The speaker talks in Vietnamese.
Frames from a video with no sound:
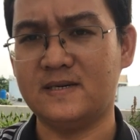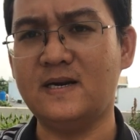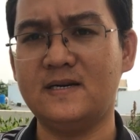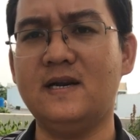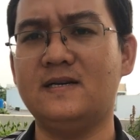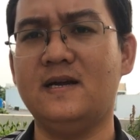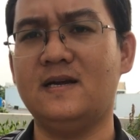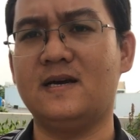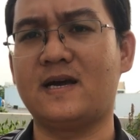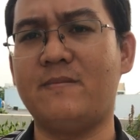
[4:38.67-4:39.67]
rất rất
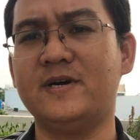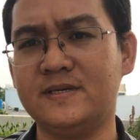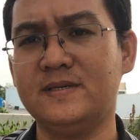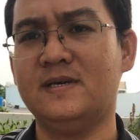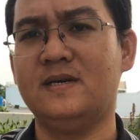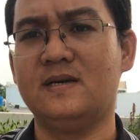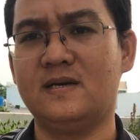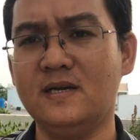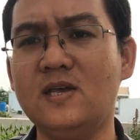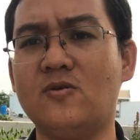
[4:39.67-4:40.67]
rất là cảm ơn
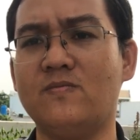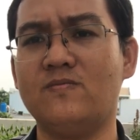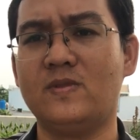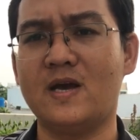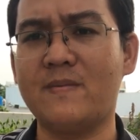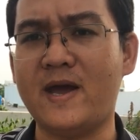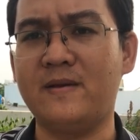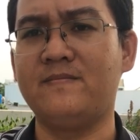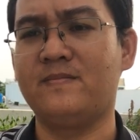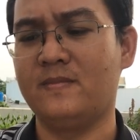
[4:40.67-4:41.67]
rất nhiều nha các bạn
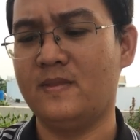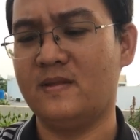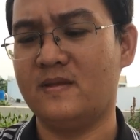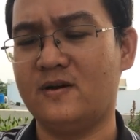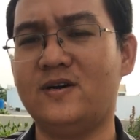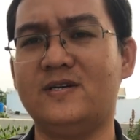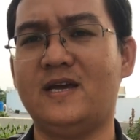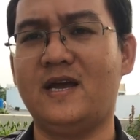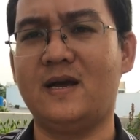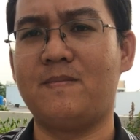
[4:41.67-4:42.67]
rồi
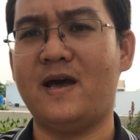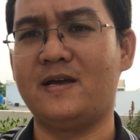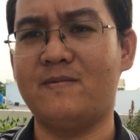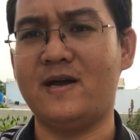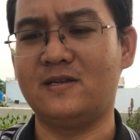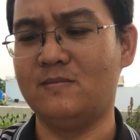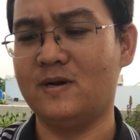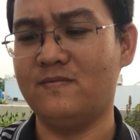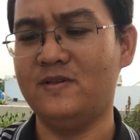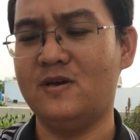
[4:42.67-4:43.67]
hẹn gặp lại các bạn
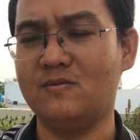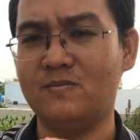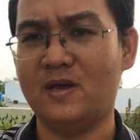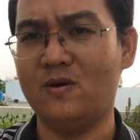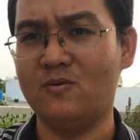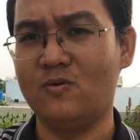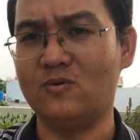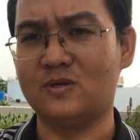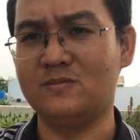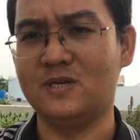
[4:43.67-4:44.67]
trong các video tiếp theo của
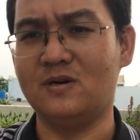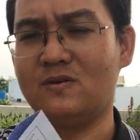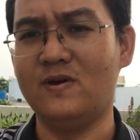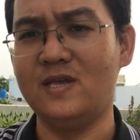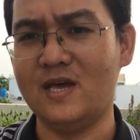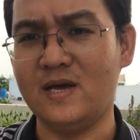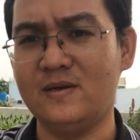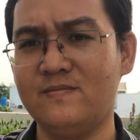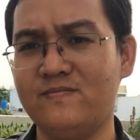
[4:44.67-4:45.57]
cuộc sống Sài Gòn TV nha